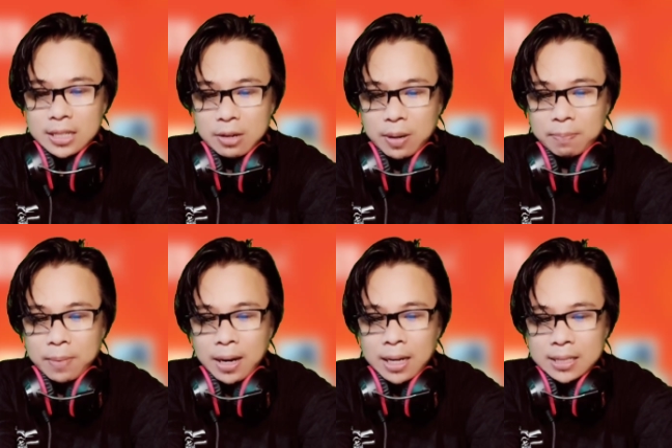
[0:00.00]
dijawab,
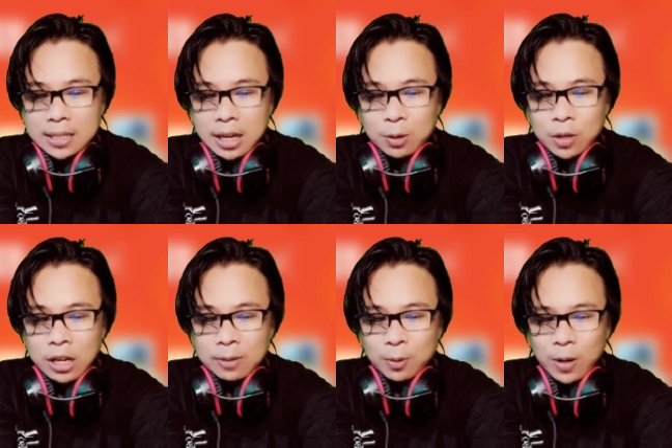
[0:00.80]
makasih kak
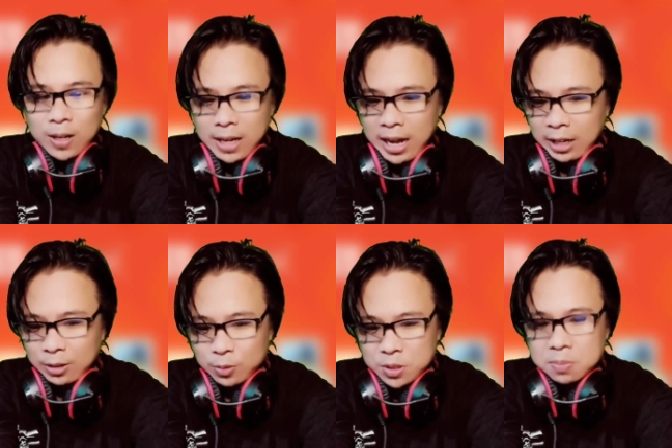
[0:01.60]
udah infokan ke
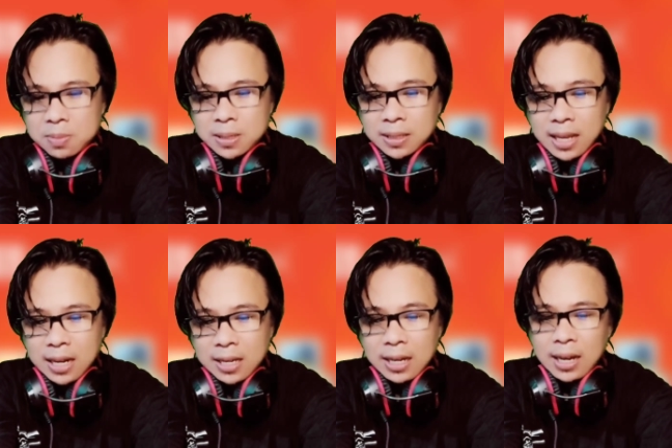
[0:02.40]
aku
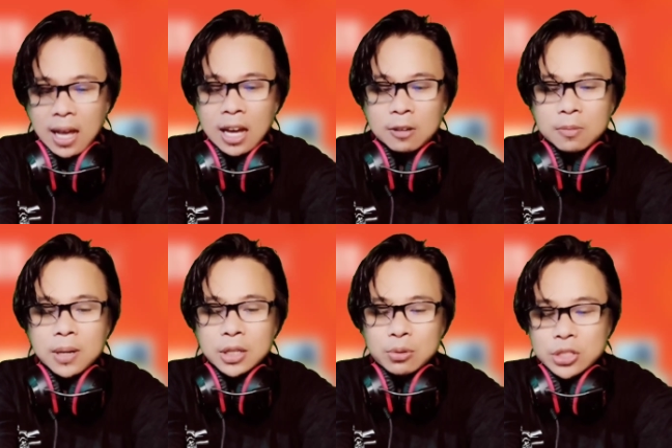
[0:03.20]
sebentar ya kak, aku
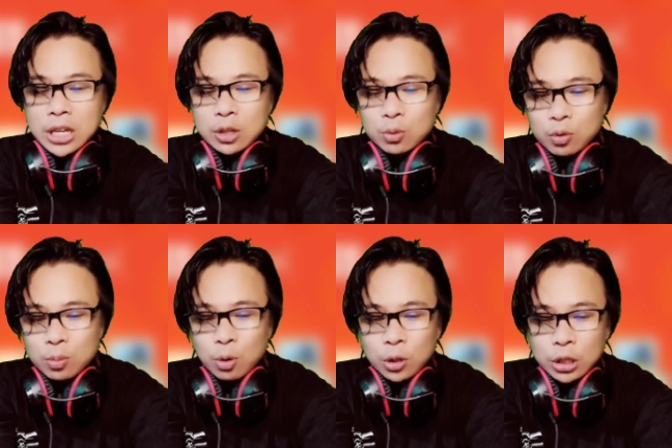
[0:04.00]
bantu cek
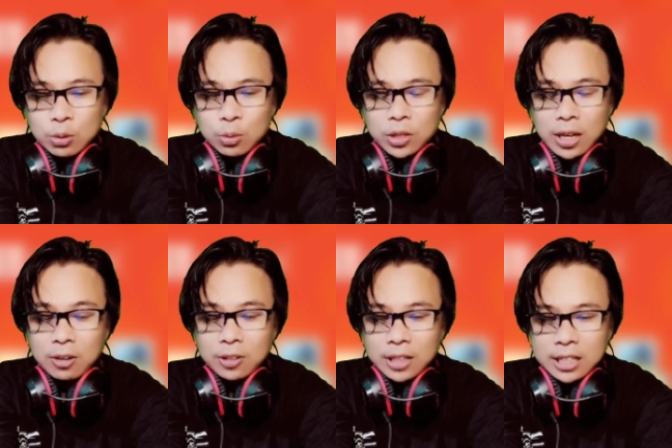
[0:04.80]
dulu mohon ditunggu
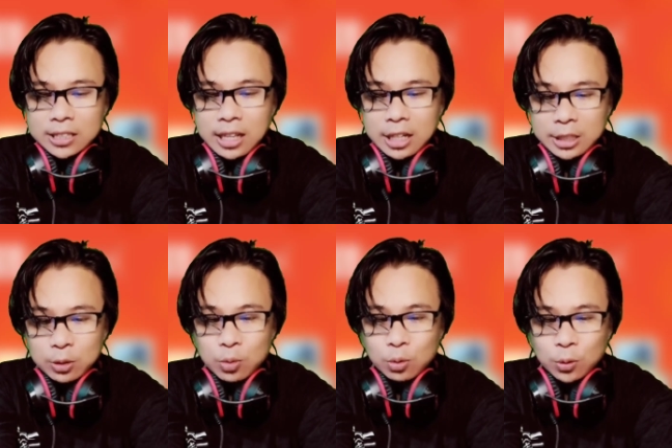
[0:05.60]
ya. Oke, setelah
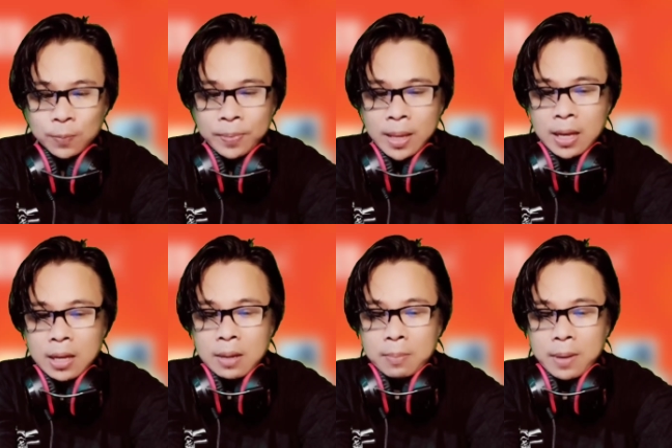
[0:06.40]
ditunggu,
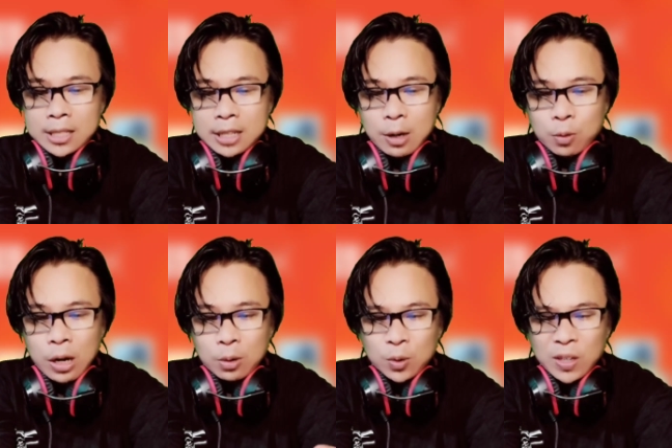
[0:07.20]
makasih kak
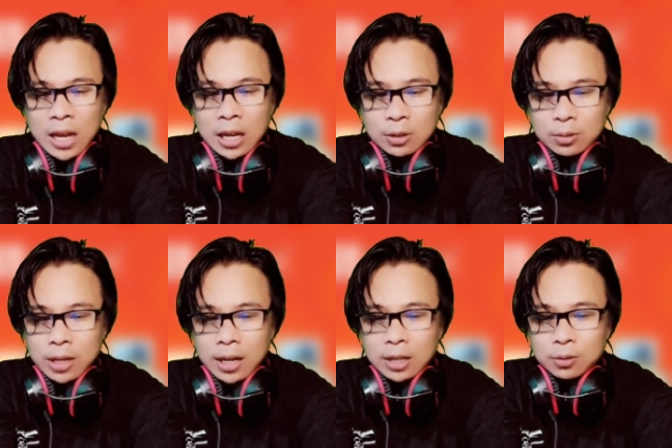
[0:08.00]
udah nungguin
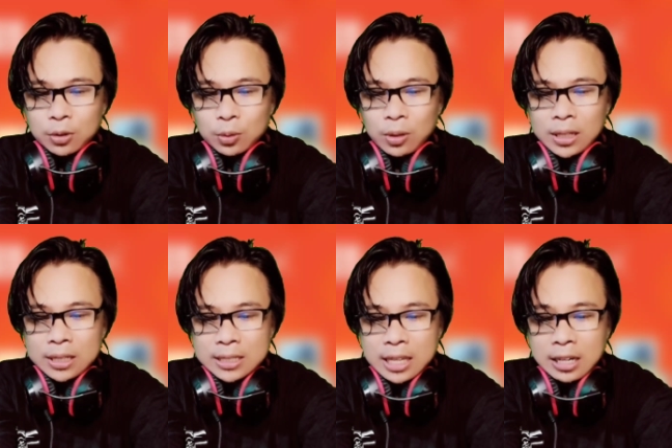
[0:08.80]
aku kak. Untuk
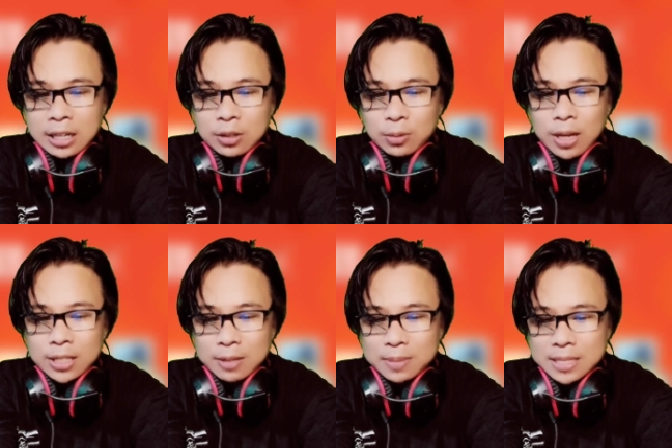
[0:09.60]
link share
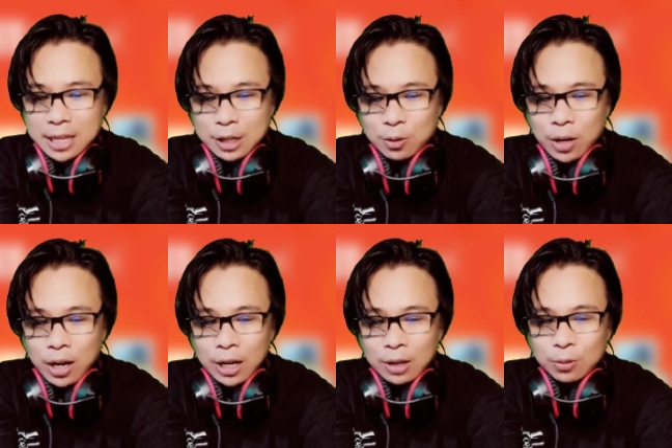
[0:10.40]
keduanya bisa
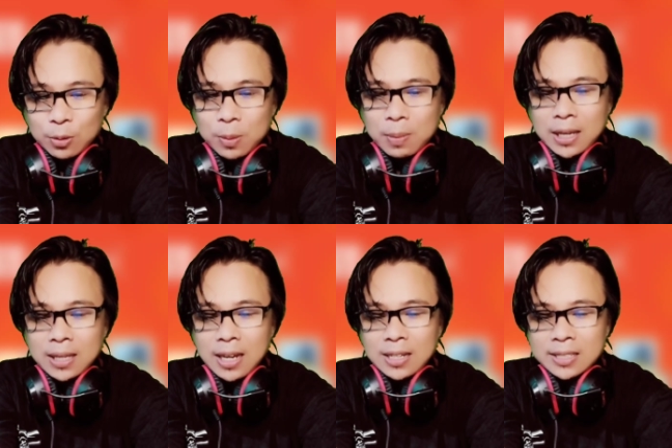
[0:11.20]
digunakan untuk
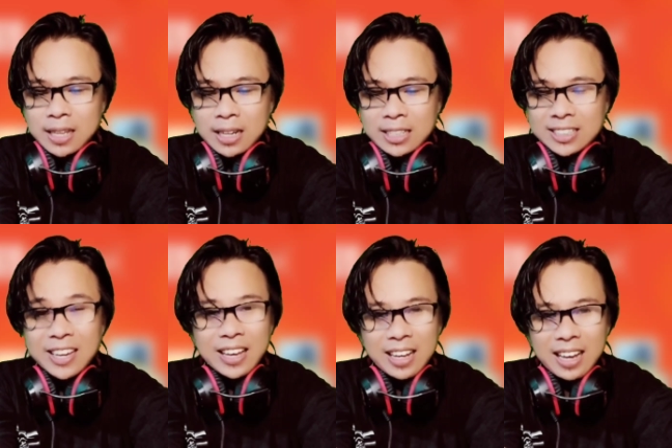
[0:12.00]
membagikan share
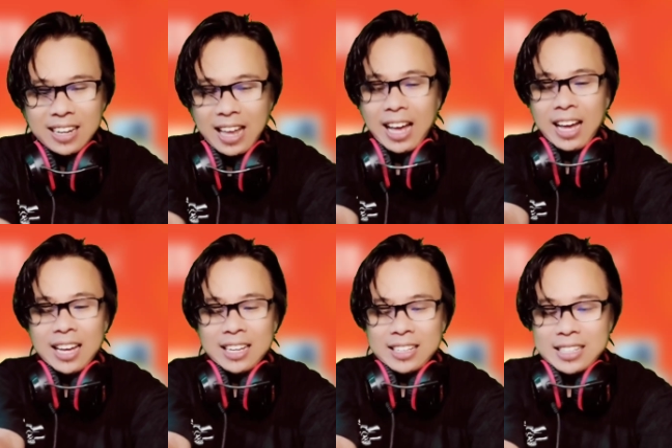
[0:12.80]
linknya ya kak. Nah,
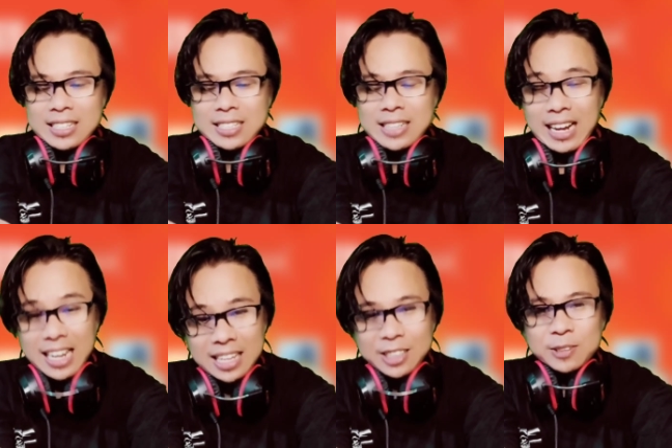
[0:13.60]

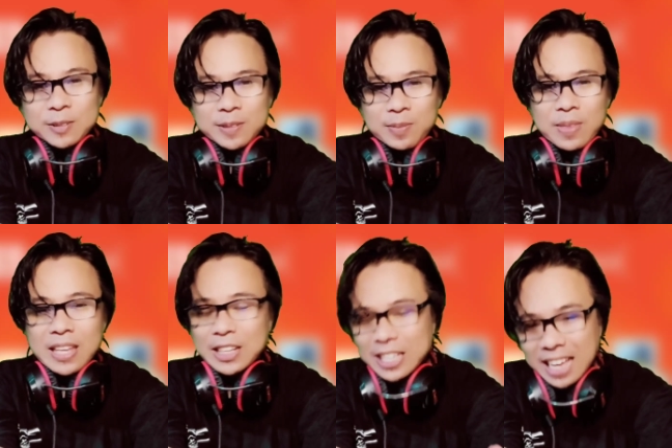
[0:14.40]
jadi
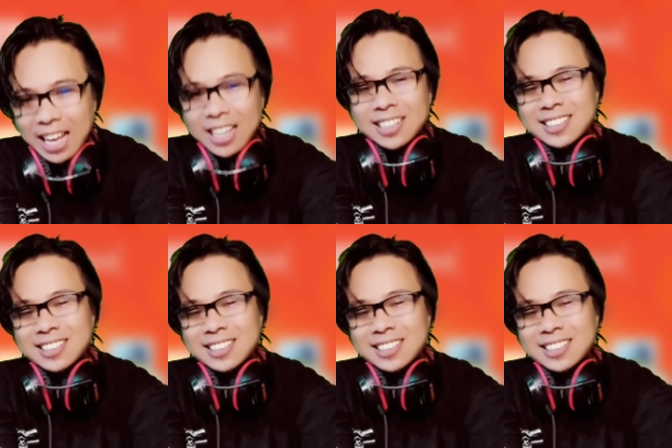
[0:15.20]
intinya